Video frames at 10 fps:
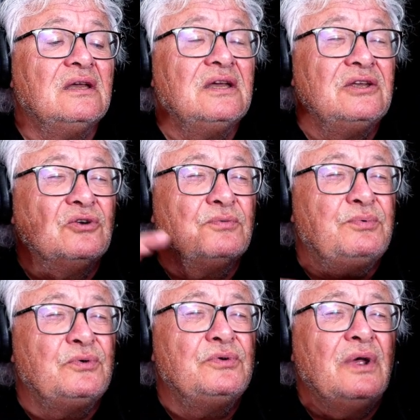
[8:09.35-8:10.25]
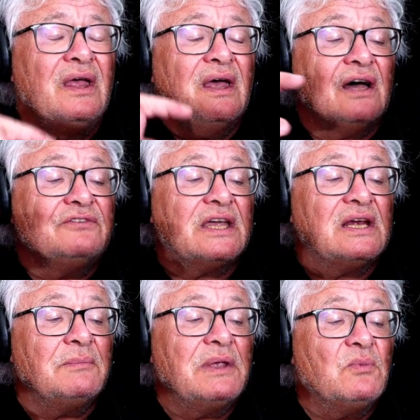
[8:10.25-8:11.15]
et non plus avec
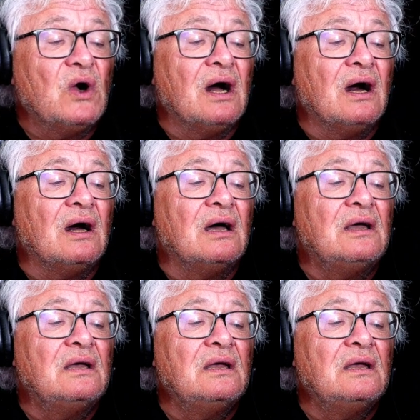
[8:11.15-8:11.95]
la mémoire.